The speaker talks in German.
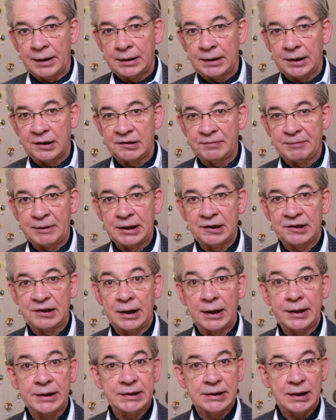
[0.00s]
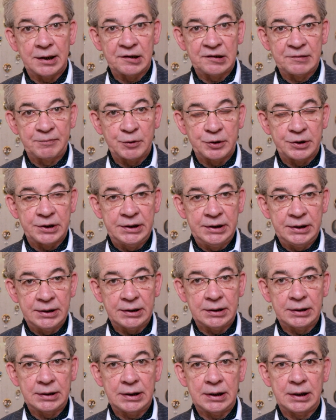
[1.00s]
dass man es leicht
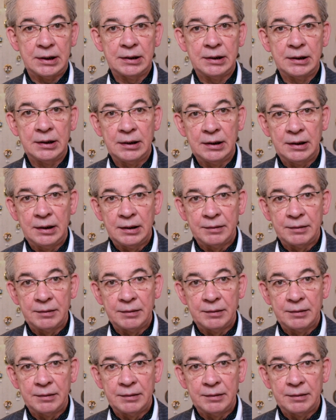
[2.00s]
transportieren kann,